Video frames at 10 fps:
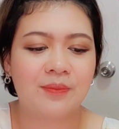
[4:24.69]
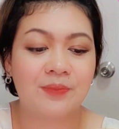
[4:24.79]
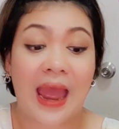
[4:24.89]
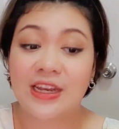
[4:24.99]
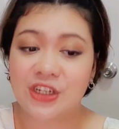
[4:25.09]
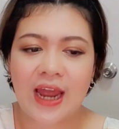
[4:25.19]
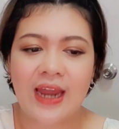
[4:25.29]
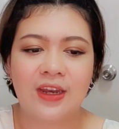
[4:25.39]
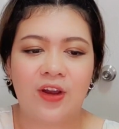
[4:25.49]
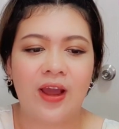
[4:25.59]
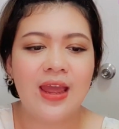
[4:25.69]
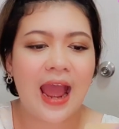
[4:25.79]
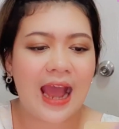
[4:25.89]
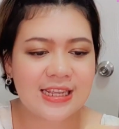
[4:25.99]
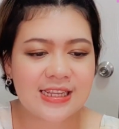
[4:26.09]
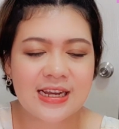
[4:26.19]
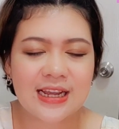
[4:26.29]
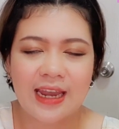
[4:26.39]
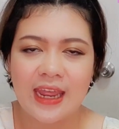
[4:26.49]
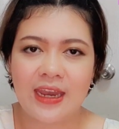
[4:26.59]
แพชชั่นเนาะอาจจะเจอกั
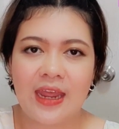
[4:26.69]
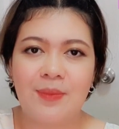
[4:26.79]
นในใน